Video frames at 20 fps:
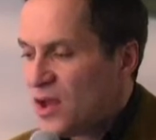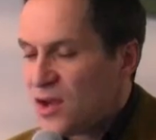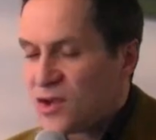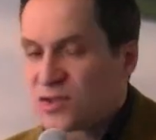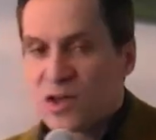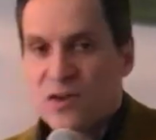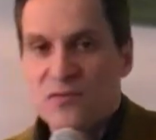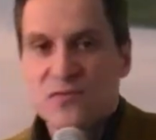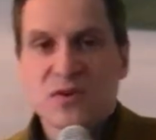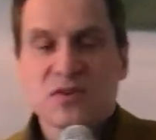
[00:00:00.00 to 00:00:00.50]

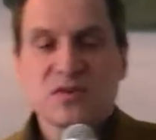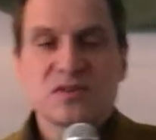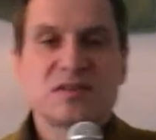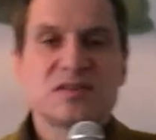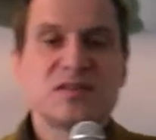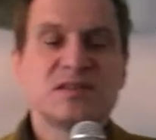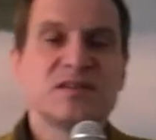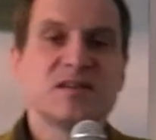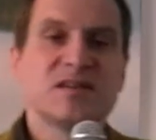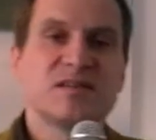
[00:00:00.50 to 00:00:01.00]
Schauen wir uns
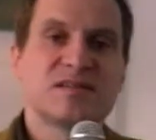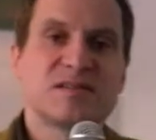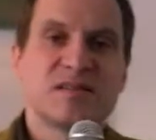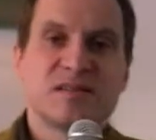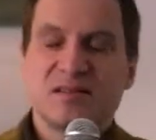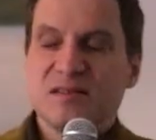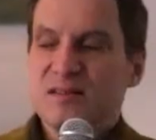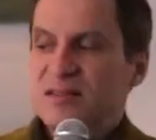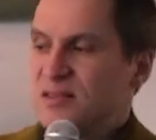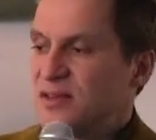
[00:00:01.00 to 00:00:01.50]
diese
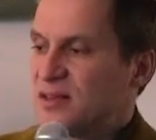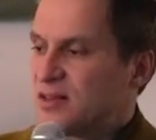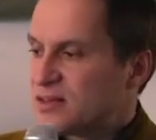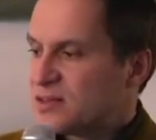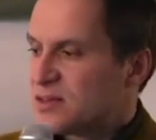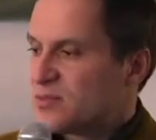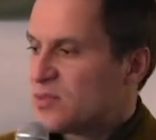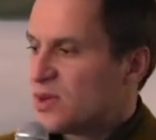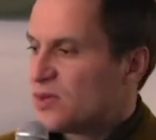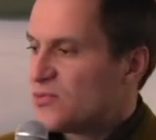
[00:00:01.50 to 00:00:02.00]
Statistik jetzt
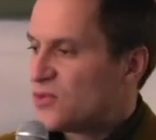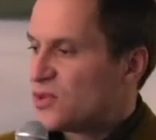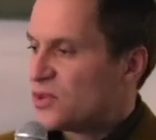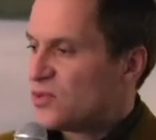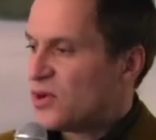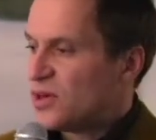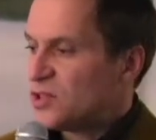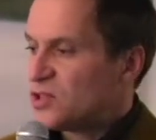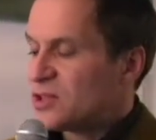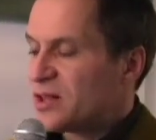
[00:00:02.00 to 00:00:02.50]
einmal für
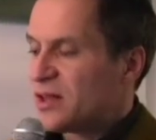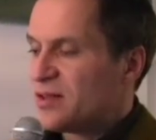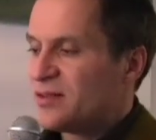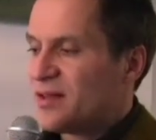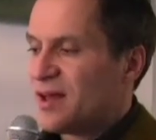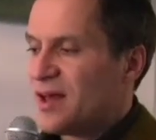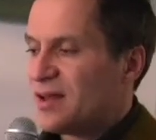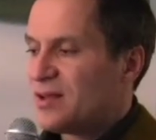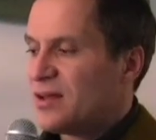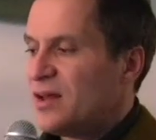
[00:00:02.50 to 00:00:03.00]

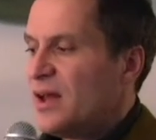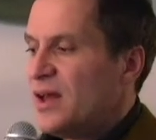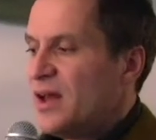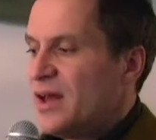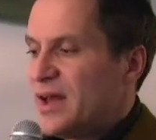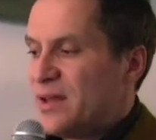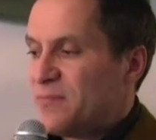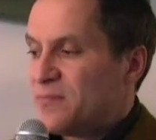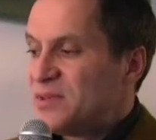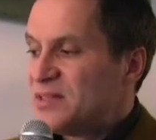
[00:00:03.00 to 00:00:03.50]
Deutschland an.
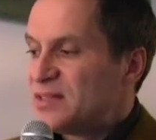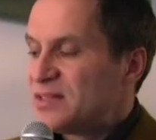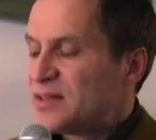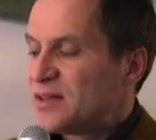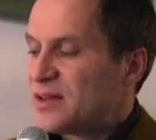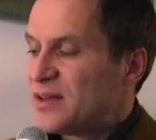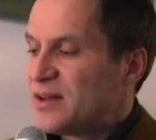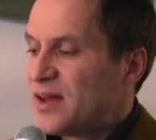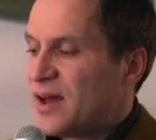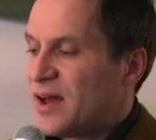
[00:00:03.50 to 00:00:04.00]
Ein
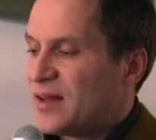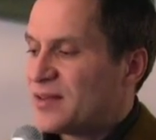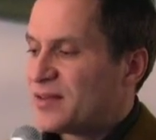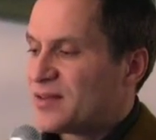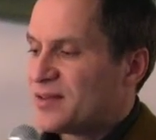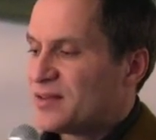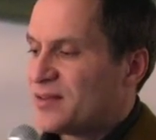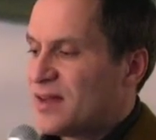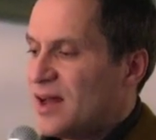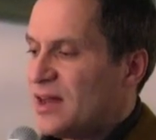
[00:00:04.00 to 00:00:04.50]
bisschen eine
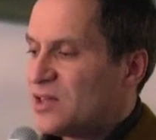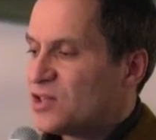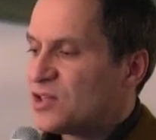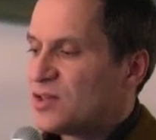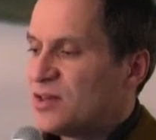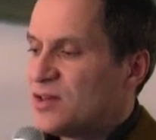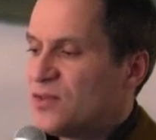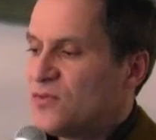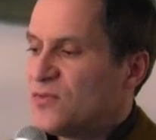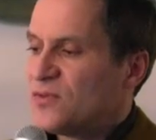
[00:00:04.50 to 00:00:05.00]
andere
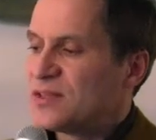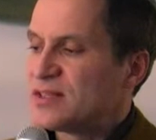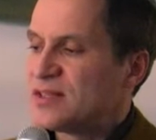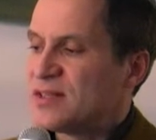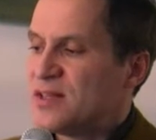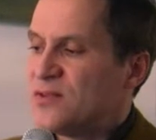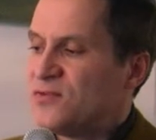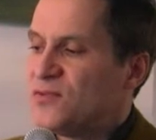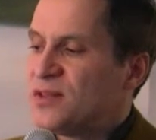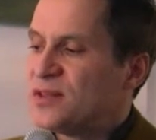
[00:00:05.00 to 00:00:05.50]
Darstellung. Wir
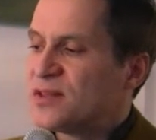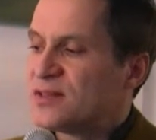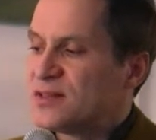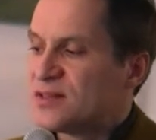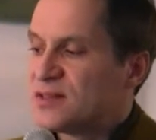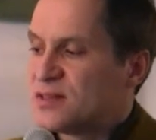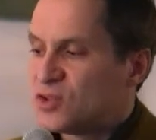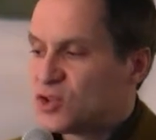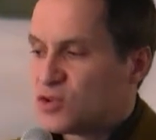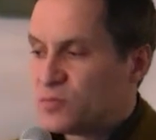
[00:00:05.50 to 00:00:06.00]
sehen wieder
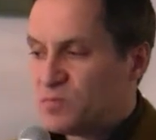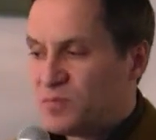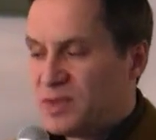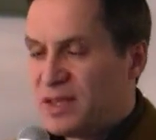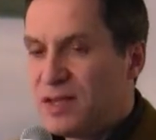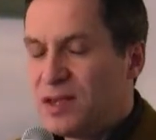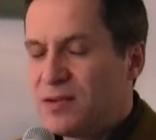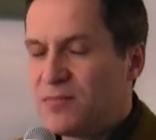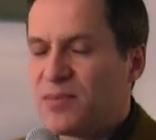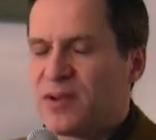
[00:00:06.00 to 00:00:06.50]
diese
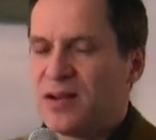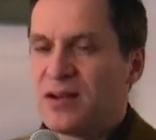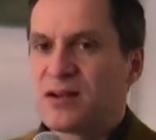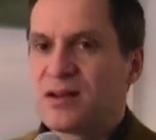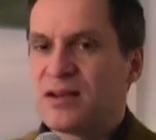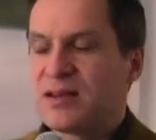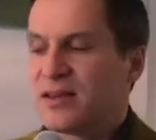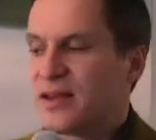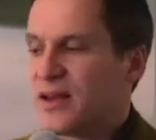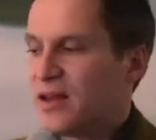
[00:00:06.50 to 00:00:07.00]

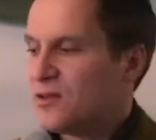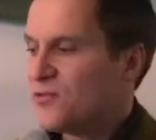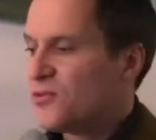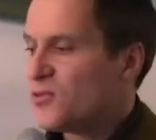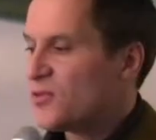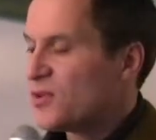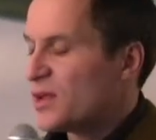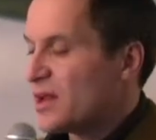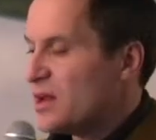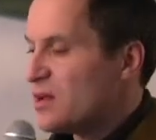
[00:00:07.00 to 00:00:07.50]
Spiegelbildlichkeit
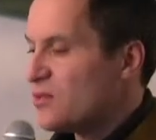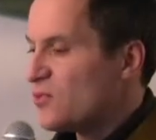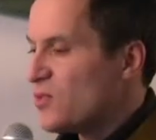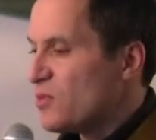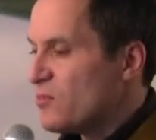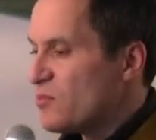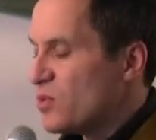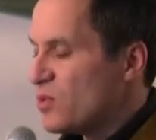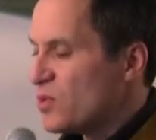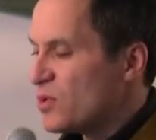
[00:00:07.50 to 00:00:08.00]
von
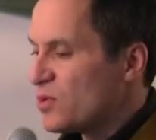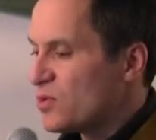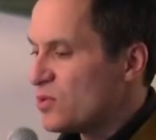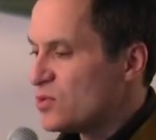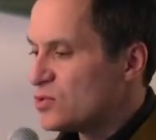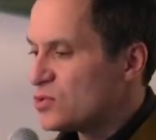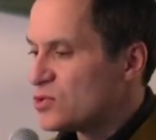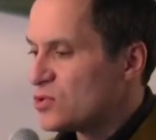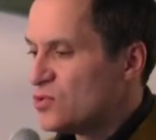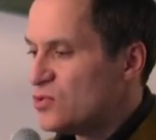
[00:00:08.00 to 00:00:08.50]
Geldvermögen
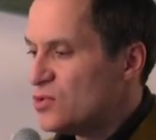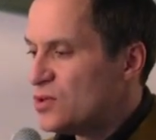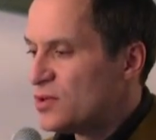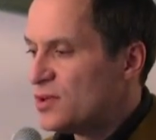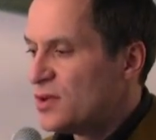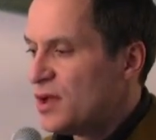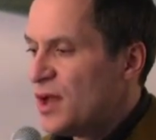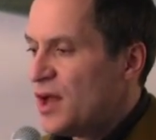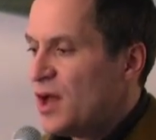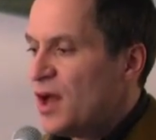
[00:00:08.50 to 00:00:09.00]
und
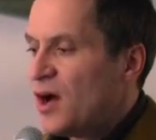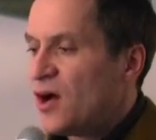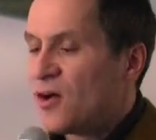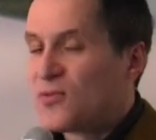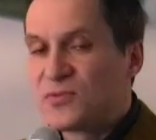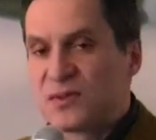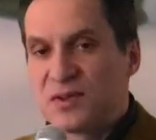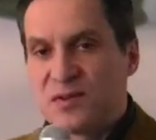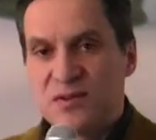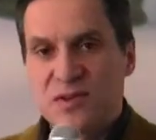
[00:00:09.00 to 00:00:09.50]
Schulden,
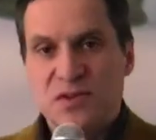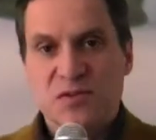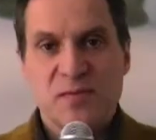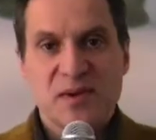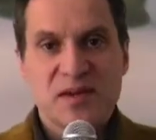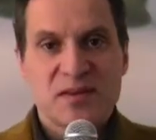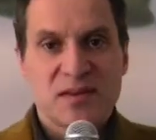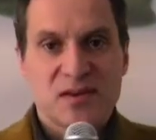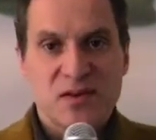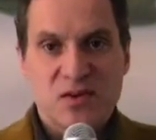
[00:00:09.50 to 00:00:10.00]
auf die wir
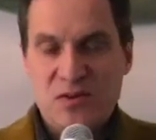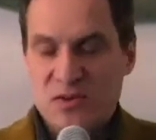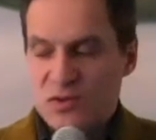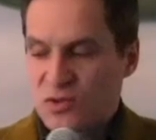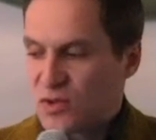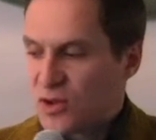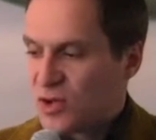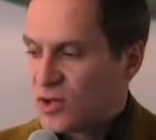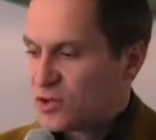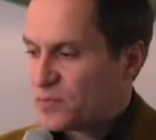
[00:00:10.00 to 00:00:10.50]
später noch
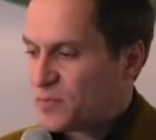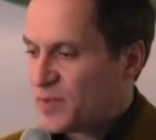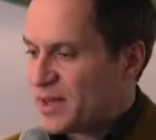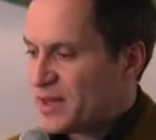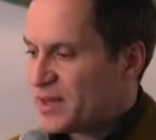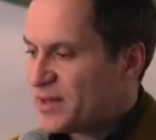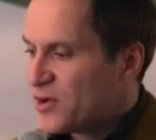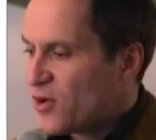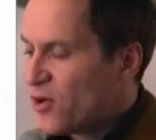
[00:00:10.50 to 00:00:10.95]
zu sprechen